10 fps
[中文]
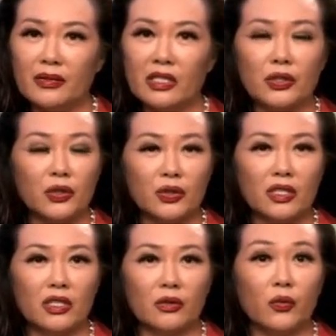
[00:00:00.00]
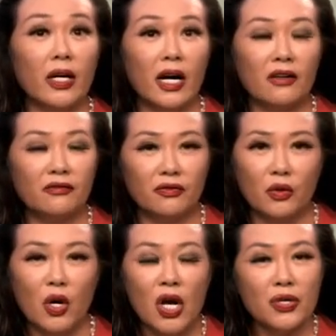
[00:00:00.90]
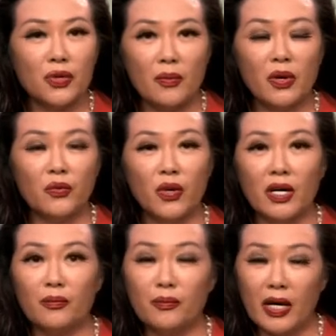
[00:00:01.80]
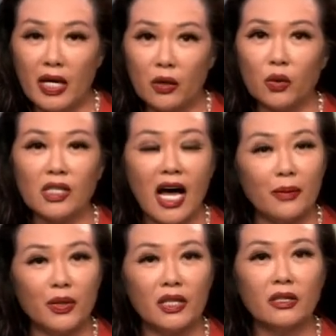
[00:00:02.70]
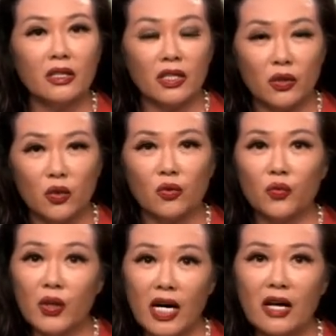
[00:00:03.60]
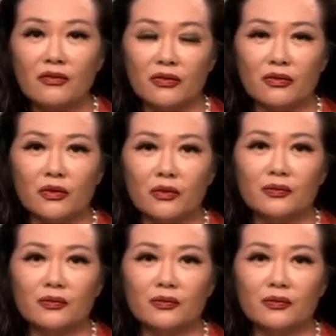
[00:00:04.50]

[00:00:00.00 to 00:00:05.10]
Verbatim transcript: 也就是慰安妇，专门为美国大兵提供慰安服务。